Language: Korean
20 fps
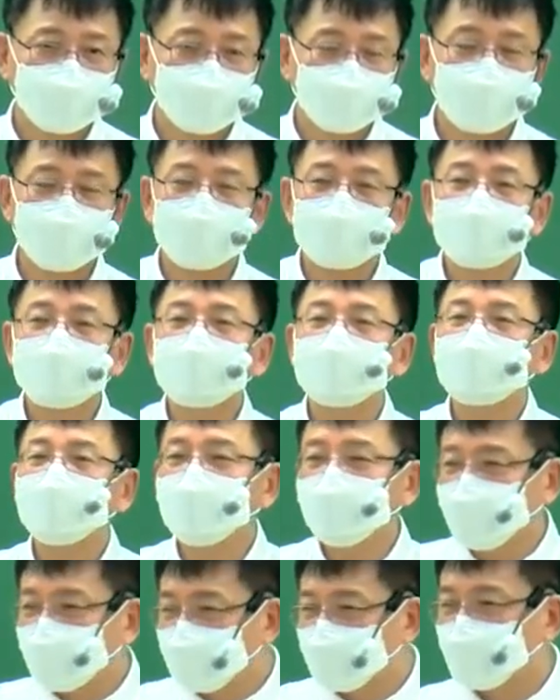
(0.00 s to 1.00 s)
그러니까
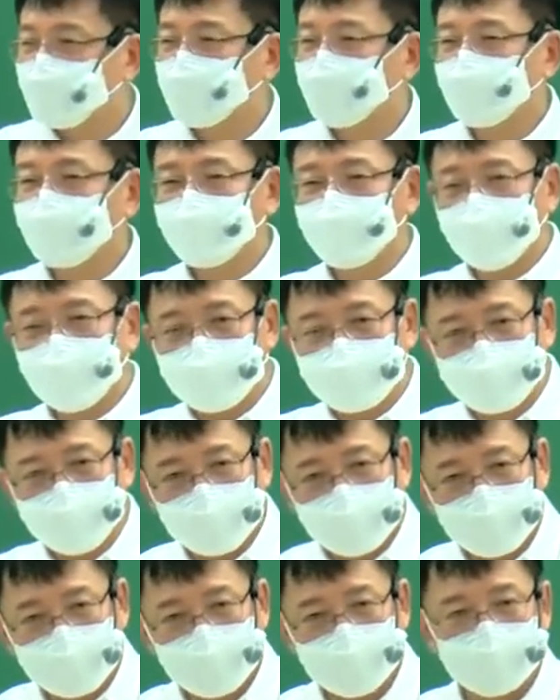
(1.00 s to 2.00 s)
쓸데없는데 뭐 하지
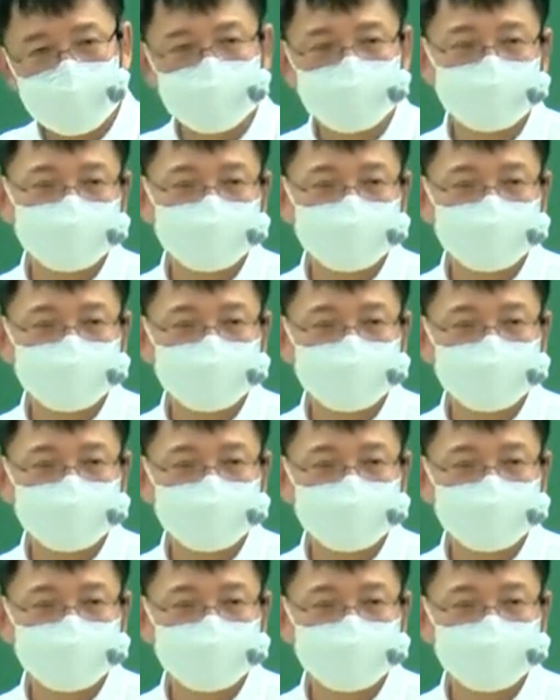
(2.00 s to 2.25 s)
말아라.